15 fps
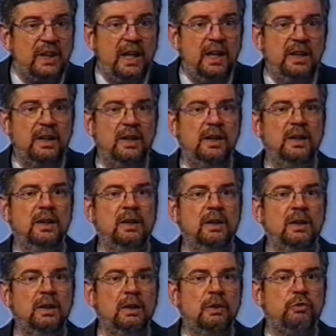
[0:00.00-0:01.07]
dele,
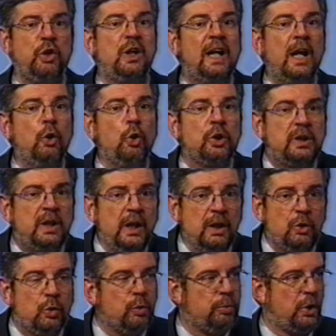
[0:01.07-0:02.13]
foi
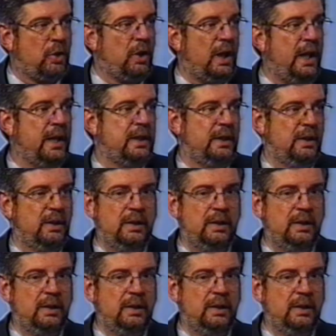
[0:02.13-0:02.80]
caloteiro com Porto Alegre,